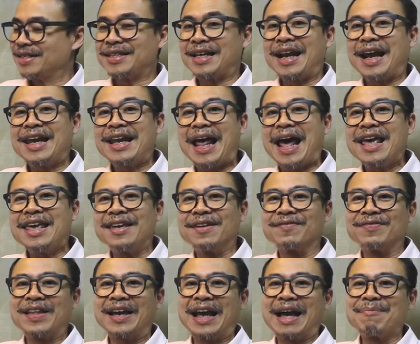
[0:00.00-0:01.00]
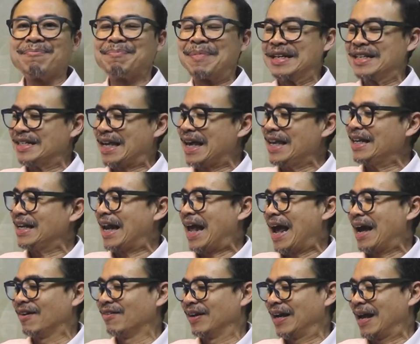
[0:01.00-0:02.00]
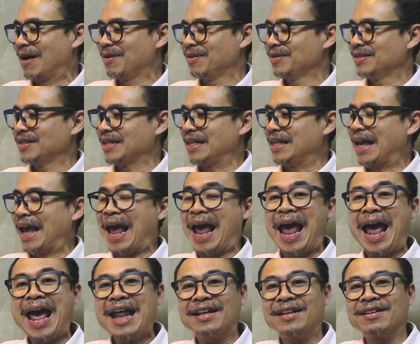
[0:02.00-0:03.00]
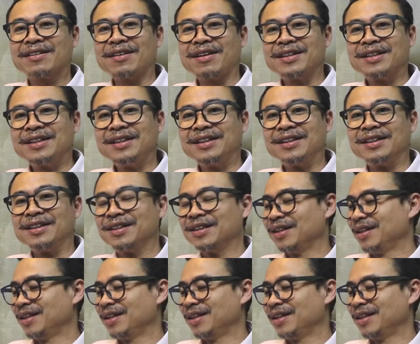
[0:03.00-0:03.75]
สไลด์ไลท์นะครับเป็นไซส์กลางของเขาสีแอดก็คือ